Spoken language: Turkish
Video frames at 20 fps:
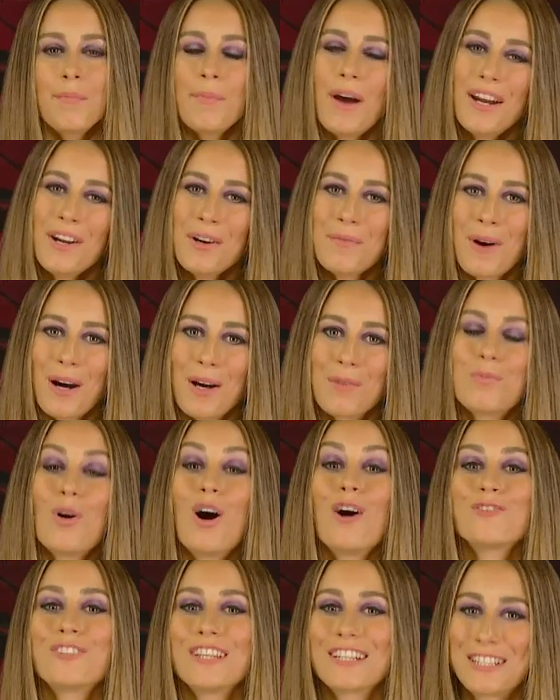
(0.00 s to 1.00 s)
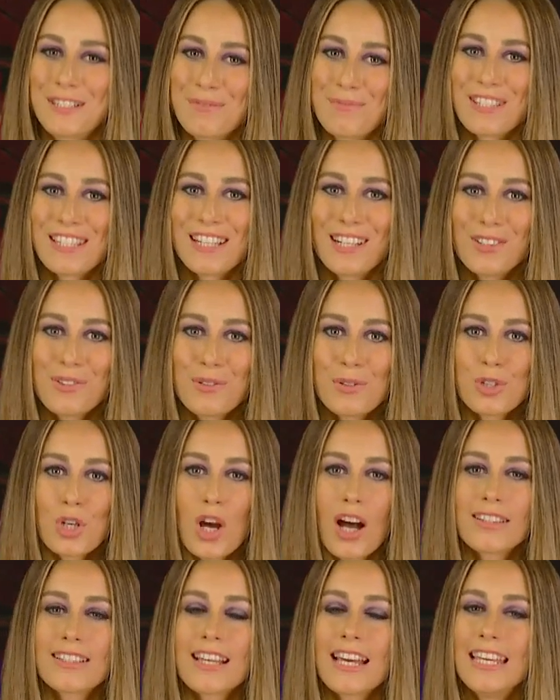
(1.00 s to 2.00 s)
Merhaba, bu hafta Kırmızı Halı
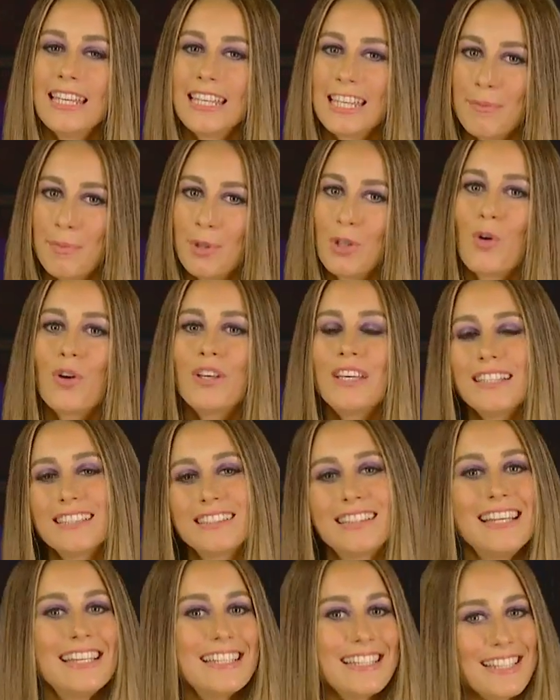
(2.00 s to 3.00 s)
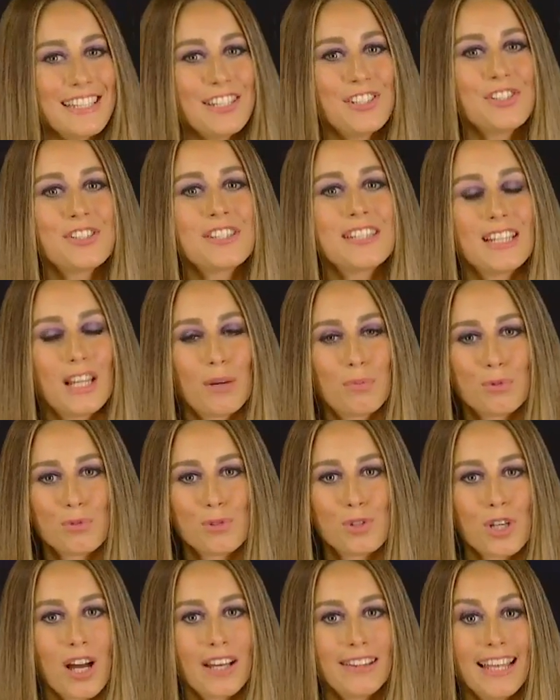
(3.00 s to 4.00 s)
Kuşağı'nda 2010 yılında izleyicisiyle
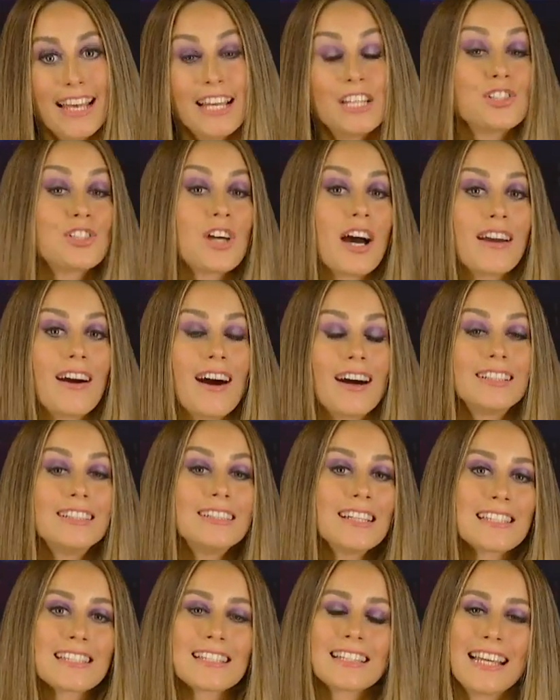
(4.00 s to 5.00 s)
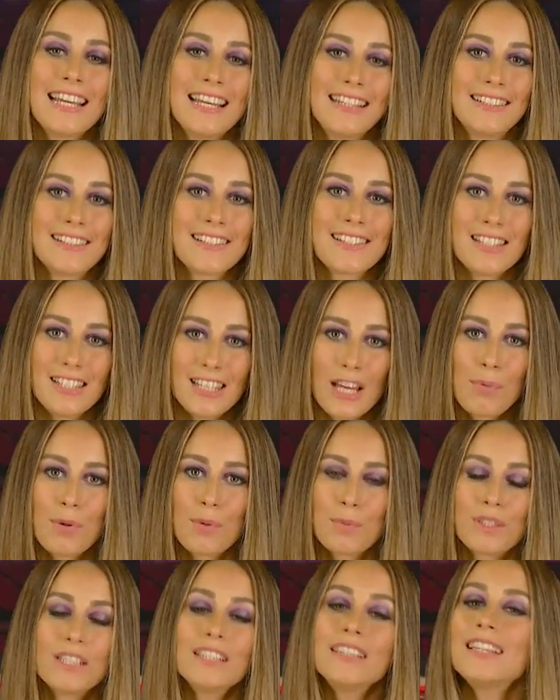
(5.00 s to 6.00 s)
buluşan Ejderhanı Nasıl Eğitirsin
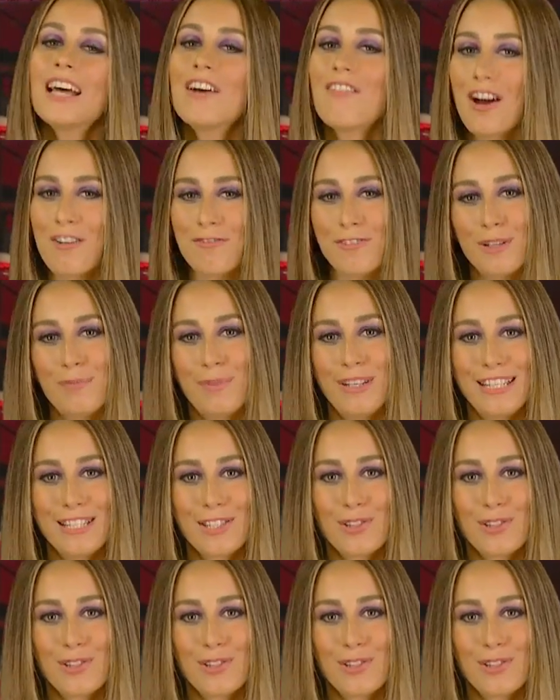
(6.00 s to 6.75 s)
yapımının devam filmini